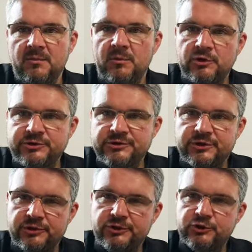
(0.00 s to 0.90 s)
Moc
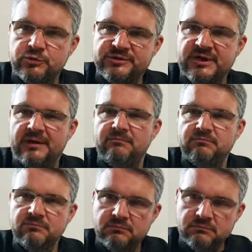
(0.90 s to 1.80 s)
Chrystusa,
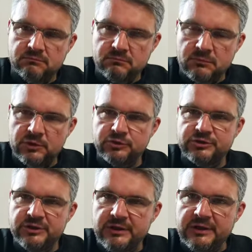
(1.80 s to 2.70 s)

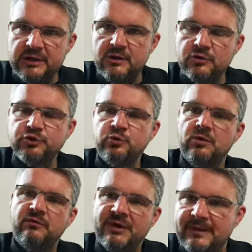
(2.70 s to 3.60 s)
moc Jego
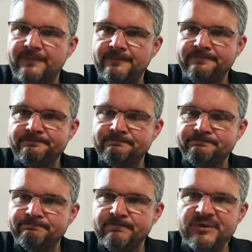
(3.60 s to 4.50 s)
słowa.
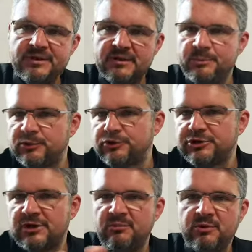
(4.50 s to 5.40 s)
Nie,
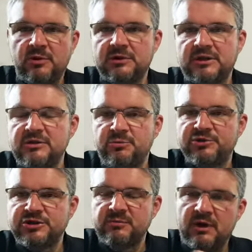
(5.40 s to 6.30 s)
potrzebbyło, nie
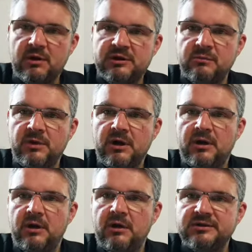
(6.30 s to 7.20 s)
potrzebała tam
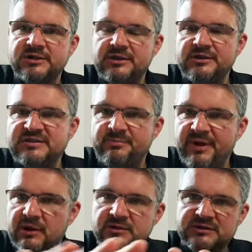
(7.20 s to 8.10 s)
żadnych
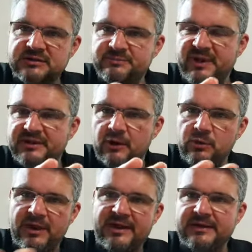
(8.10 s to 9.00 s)
spek
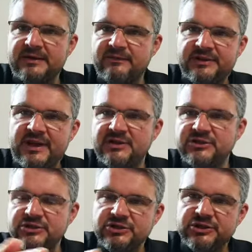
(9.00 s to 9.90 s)
spektakularnych
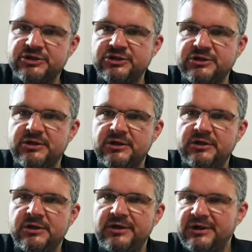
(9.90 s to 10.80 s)
wydarzeń, rzeczy,
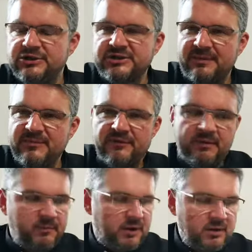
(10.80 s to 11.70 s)
jakichś tam, nie
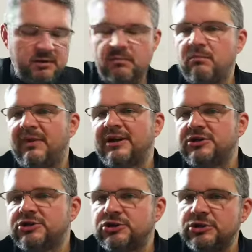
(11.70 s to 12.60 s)
wiem, e,
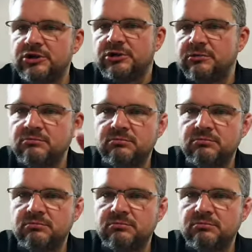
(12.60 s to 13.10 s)
magicznych